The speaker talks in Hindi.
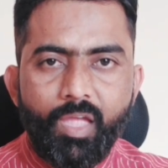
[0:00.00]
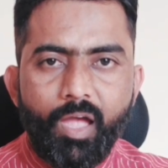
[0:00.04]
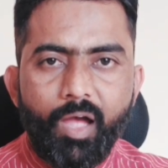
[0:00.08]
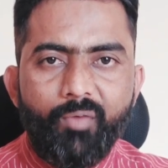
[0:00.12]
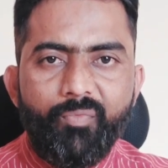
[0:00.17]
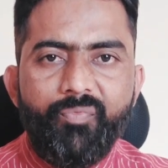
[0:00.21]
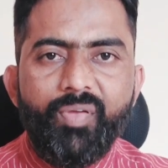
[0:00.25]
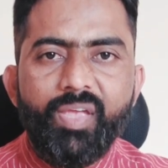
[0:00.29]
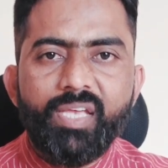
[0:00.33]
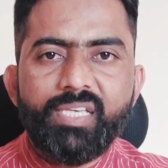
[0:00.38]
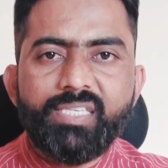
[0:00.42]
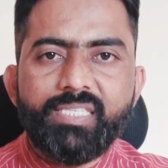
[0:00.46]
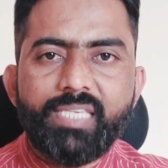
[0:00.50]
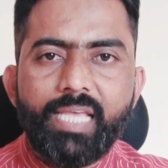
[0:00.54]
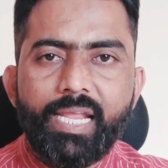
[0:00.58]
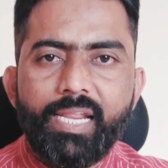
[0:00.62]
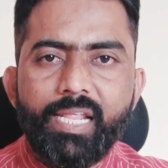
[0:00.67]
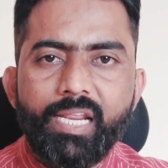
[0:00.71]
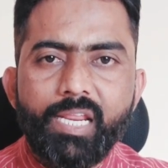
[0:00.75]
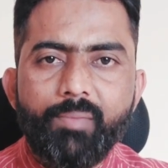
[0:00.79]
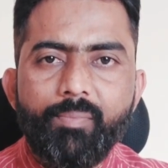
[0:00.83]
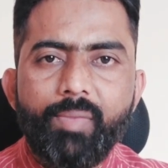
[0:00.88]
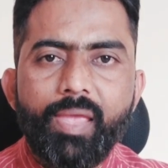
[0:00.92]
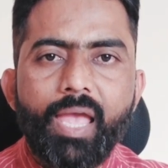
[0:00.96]
अब फिक्स
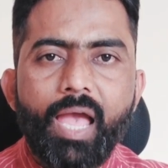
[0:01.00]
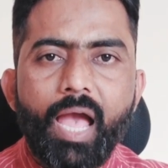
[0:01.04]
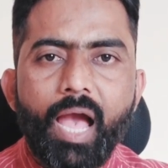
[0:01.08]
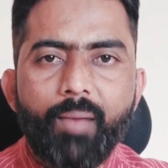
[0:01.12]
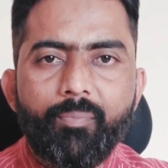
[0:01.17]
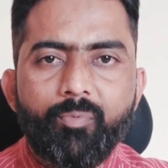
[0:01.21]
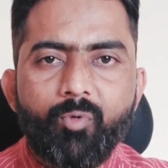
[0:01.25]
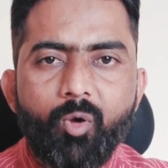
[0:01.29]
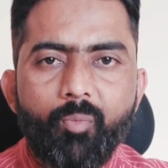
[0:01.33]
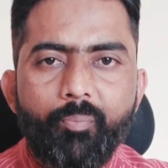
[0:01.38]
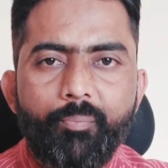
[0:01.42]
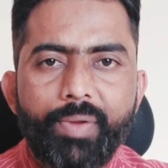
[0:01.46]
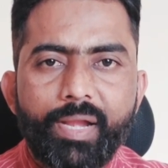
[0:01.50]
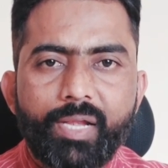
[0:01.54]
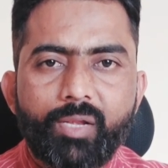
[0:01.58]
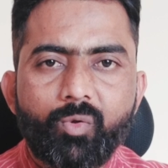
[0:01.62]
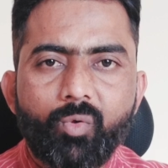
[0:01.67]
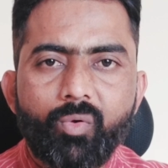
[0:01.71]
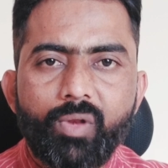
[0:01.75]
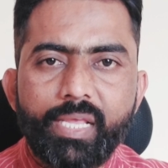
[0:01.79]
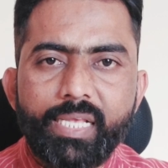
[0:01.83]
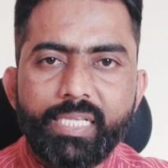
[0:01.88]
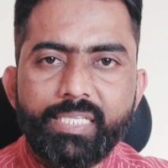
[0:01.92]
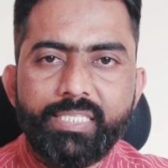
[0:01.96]
सैलरी में आपको
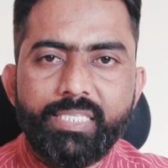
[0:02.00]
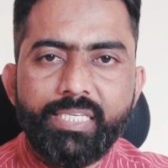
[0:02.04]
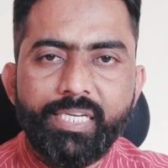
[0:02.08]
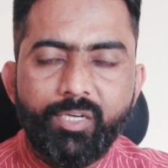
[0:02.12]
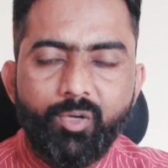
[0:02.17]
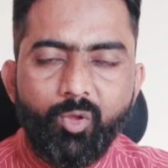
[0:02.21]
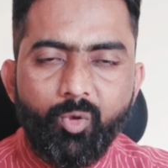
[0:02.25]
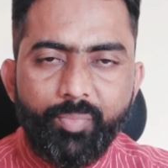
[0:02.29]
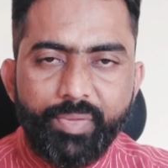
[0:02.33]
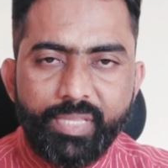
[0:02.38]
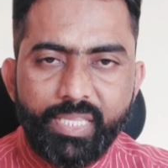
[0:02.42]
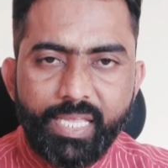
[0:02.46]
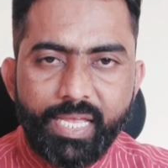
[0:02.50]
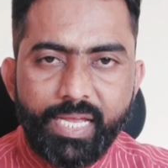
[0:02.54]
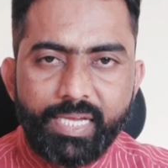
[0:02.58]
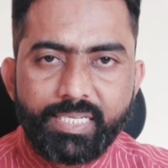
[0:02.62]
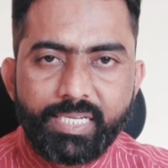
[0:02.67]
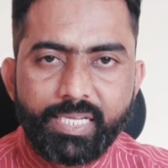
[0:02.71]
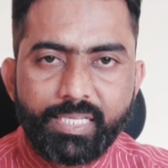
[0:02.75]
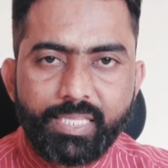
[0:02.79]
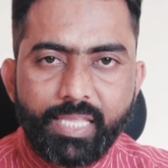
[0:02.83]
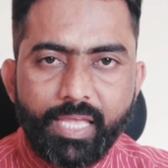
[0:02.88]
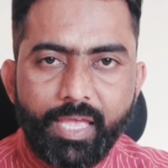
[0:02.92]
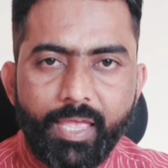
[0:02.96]
पेट्रोल इंसेंटिव भी दिया
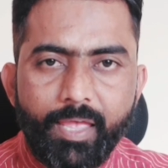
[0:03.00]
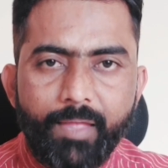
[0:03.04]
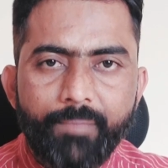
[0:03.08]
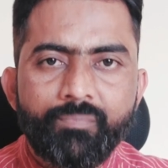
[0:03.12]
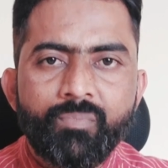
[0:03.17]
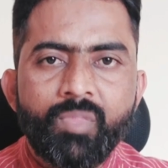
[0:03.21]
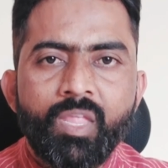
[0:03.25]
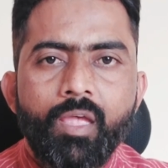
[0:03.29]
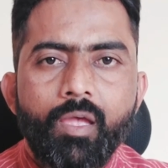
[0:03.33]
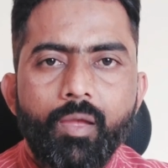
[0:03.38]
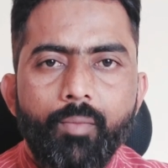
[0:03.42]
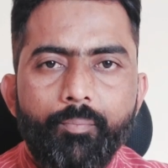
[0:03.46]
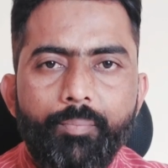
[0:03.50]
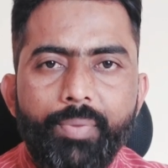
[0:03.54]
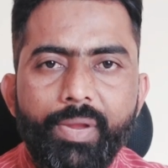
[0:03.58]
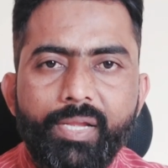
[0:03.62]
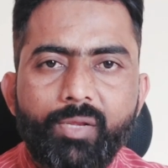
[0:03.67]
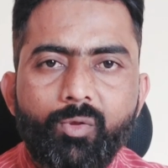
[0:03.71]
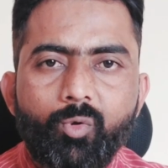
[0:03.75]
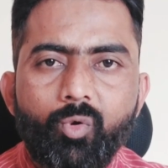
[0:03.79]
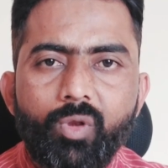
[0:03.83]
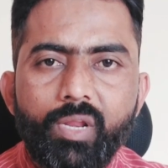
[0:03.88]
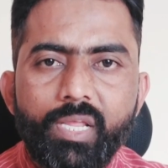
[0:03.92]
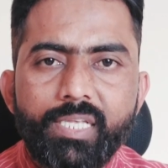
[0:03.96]
जाता है
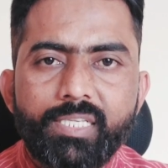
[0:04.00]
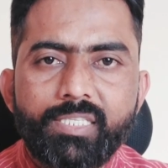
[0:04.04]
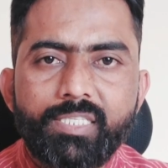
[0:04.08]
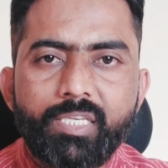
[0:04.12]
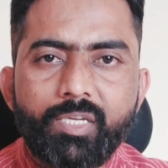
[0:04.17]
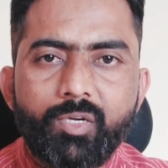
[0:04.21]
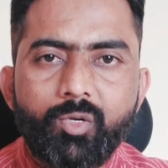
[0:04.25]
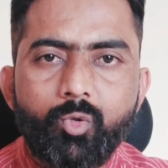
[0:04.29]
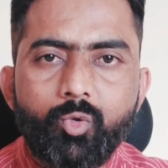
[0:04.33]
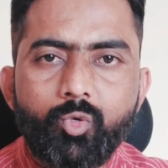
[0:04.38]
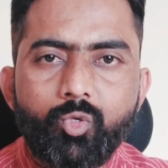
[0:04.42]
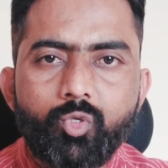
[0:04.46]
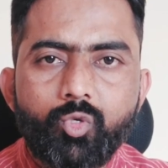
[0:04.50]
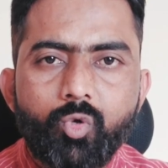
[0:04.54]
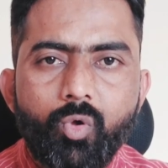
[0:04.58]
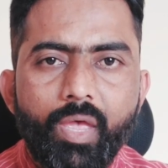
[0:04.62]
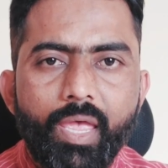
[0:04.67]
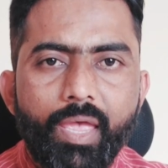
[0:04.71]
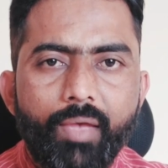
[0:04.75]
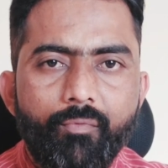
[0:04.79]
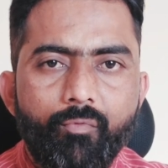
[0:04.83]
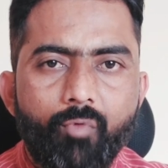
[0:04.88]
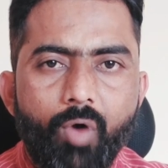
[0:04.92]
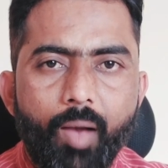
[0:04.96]
पेट्रोल इंसेंटिव जो
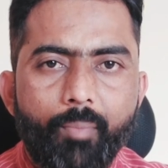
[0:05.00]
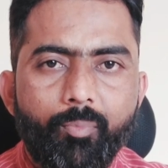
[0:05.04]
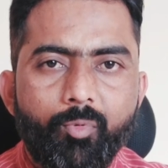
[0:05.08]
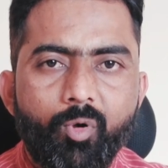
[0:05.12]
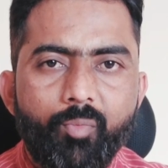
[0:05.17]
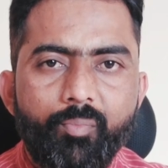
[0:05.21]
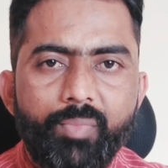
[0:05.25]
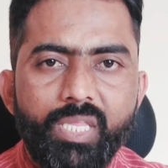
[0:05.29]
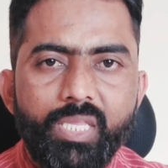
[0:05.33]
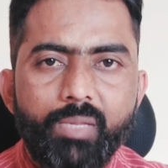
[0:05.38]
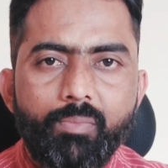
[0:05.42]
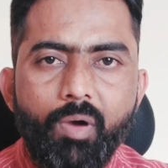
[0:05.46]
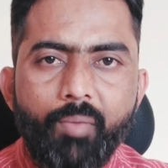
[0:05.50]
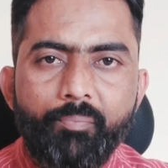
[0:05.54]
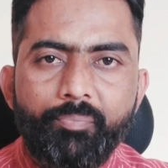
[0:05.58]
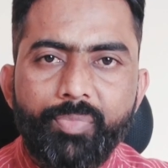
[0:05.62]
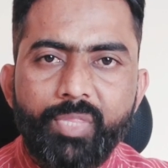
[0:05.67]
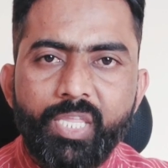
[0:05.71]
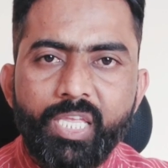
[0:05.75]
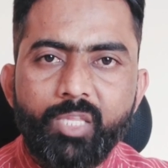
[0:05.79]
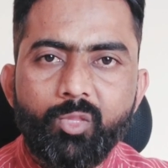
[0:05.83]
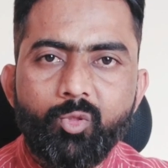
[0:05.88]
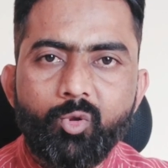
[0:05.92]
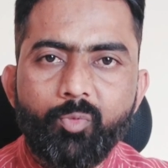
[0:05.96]
है वो आपको मिनिमम
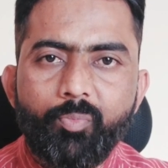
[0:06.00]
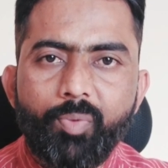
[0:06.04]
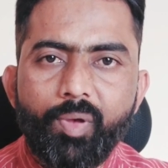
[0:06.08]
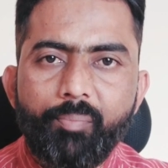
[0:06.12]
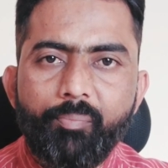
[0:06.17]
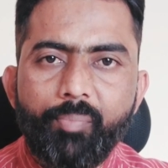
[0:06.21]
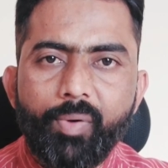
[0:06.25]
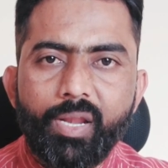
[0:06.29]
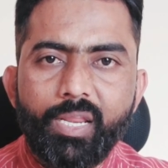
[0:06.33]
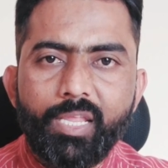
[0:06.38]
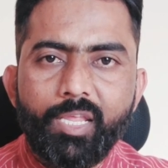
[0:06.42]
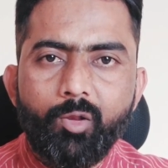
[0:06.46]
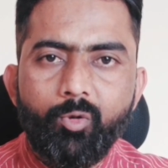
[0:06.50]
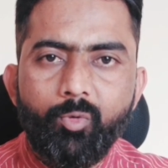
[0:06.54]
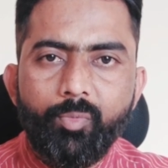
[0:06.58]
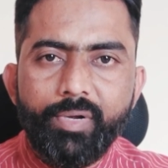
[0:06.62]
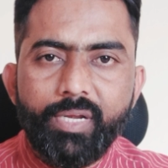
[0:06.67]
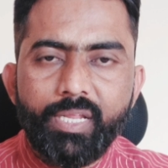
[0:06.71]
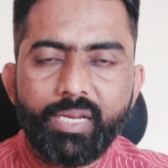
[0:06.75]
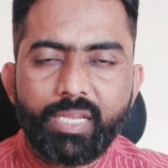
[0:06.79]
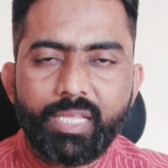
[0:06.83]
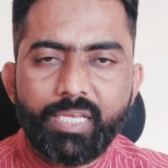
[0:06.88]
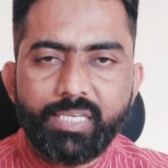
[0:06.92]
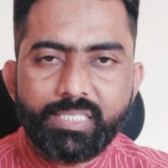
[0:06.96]
तीन रुपये पर
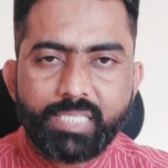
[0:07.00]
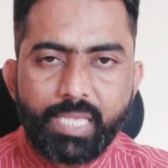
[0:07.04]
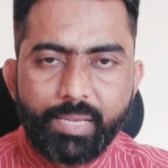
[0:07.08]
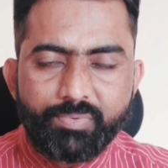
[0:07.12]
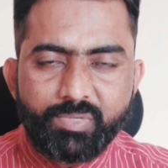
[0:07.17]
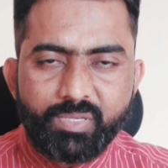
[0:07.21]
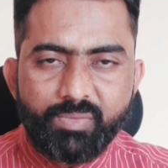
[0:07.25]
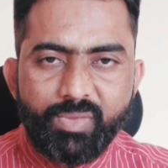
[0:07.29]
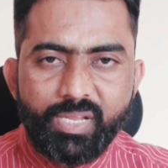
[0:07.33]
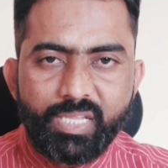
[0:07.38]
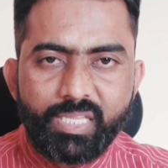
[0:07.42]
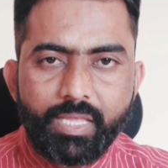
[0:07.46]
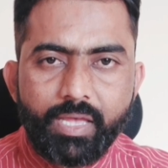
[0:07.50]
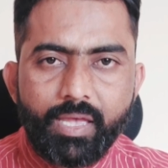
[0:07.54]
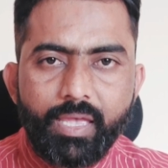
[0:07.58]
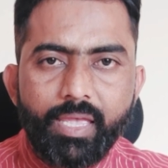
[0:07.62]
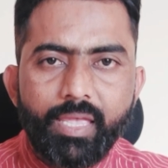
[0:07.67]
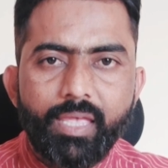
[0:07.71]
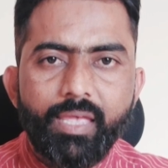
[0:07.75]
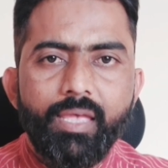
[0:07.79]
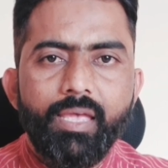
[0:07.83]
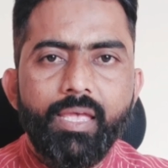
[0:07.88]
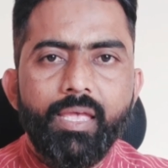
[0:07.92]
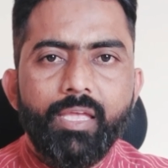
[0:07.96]
किलोमीटर के हिसाब से मिलता
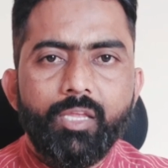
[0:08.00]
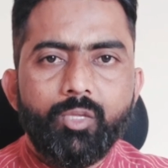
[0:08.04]
है